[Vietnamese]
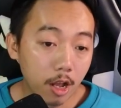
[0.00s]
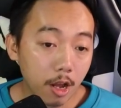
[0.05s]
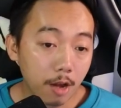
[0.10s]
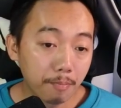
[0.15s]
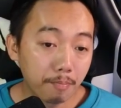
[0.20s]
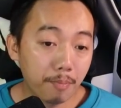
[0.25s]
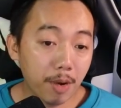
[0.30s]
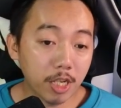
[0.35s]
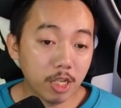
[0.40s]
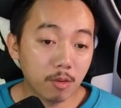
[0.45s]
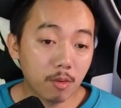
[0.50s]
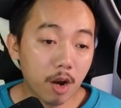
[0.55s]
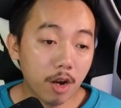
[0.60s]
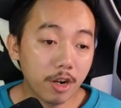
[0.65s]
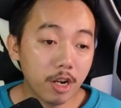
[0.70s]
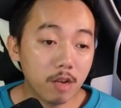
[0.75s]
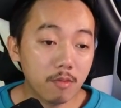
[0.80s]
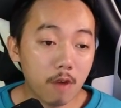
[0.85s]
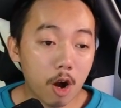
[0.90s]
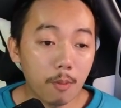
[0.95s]
bây giờ bọn
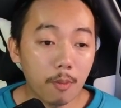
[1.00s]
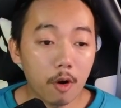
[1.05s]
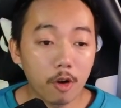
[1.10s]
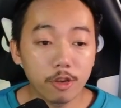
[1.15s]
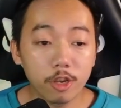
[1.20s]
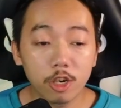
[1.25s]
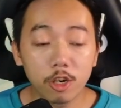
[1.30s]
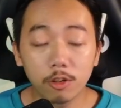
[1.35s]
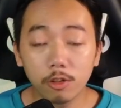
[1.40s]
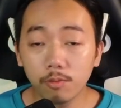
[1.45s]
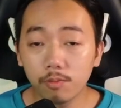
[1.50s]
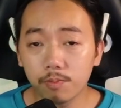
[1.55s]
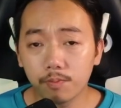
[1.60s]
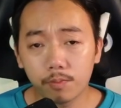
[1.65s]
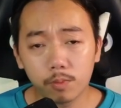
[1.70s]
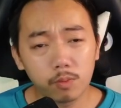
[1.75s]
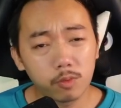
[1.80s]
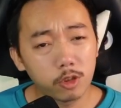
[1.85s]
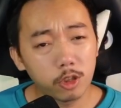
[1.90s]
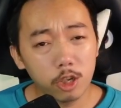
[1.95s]
này bọn bọn dương
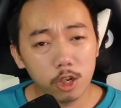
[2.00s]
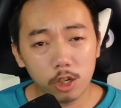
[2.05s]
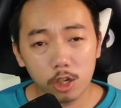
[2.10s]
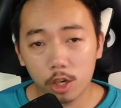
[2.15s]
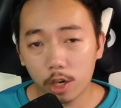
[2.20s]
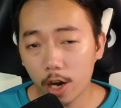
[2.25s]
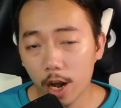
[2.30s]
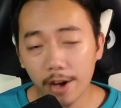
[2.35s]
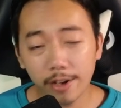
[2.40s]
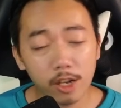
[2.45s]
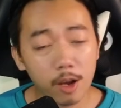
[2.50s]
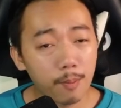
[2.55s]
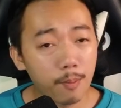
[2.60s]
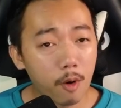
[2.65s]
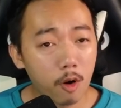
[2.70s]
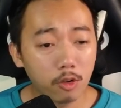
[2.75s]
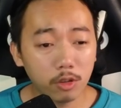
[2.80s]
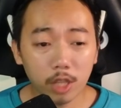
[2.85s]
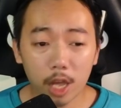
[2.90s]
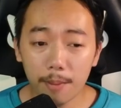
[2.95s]
chỉ tràn cả
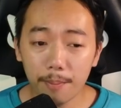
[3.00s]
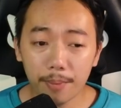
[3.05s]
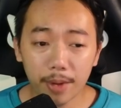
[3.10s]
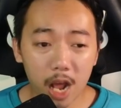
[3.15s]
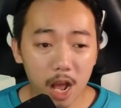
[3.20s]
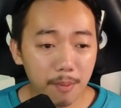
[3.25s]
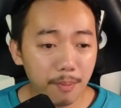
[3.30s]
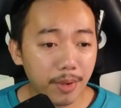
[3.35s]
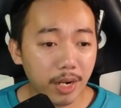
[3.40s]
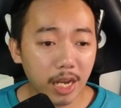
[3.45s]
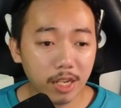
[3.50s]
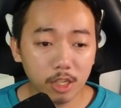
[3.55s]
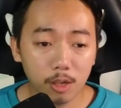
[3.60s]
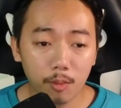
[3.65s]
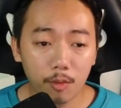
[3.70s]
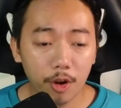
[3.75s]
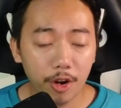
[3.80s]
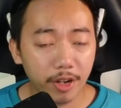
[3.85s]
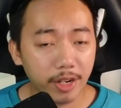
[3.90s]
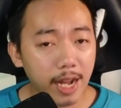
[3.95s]
bông tại pra pra cho
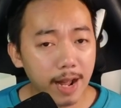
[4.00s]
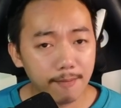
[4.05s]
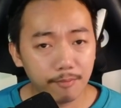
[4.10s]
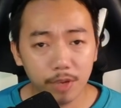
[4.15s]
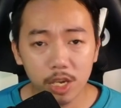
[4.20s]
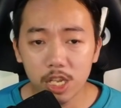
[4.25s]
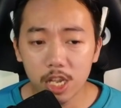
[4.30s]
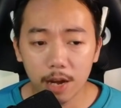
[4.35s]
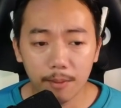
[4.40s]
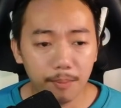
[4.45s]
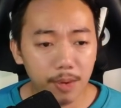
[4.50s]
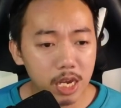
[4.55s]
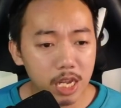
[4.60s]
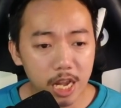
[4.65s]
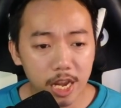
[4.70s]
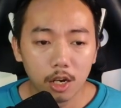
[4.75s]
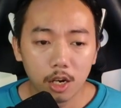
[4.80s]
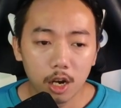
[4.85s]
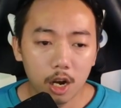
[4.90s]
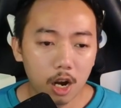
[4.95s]
một lần cầm thi chẳng phí
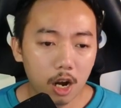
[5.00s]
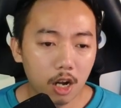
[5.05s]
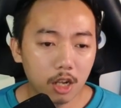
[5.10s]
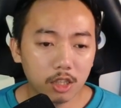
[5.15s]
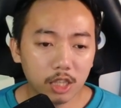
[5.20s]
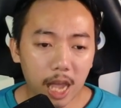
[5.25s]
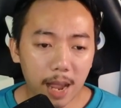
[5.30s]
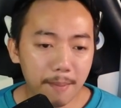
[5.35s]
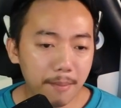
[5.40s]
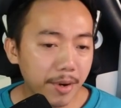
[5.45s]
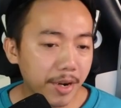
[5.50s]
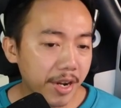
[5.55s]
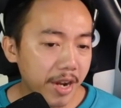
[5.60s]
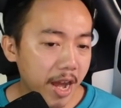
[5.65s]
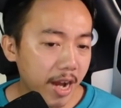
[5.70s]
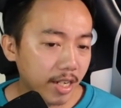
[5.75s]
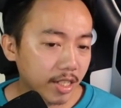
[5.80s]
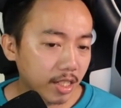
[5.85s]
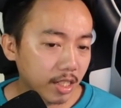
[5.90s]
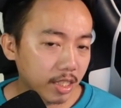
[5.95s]
nhỉ ờ tay mình
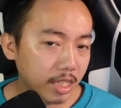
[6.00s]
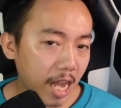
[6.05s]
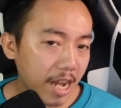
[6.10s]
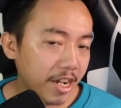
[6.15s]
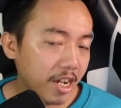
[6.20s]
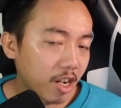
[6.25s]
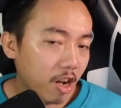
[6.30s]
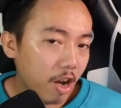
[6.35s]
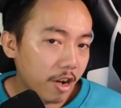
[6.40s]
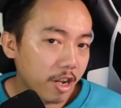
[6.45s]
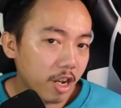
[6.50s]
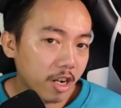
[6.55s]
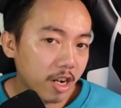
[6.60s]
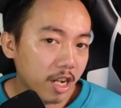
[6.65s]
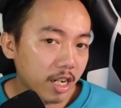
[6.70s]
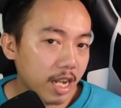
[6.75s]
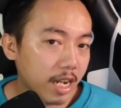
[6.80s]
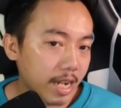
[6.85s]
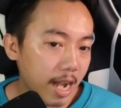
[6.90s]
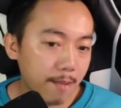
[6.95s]
đăng tay này nó này
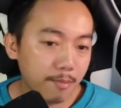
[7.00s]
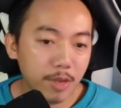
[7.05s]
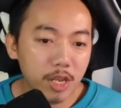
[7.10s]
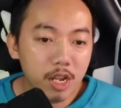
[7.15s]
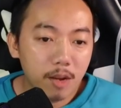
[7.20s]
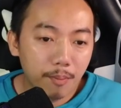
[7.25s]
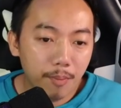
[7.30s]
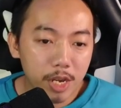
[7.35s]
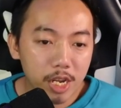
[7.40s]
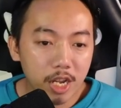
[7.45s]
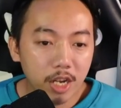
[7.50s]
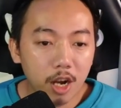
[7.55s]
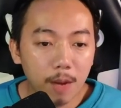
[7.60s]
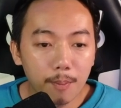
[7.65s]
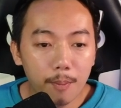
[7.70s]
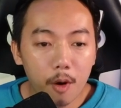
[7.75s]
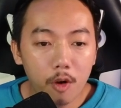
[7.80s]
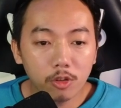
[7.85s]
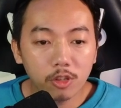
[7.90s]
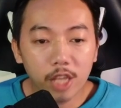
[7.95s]
đăng hay cầm thi chẳng phí những cái
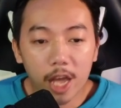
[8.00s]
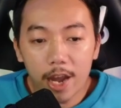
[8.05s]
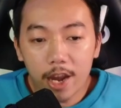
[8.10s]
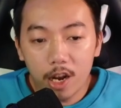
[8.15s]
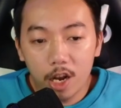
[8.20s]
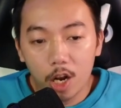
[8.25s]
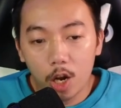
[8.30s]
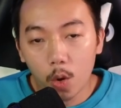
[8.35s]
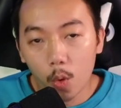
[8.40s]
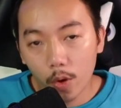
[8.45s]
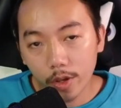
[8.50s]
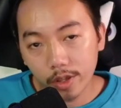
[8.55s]
bông tại lôi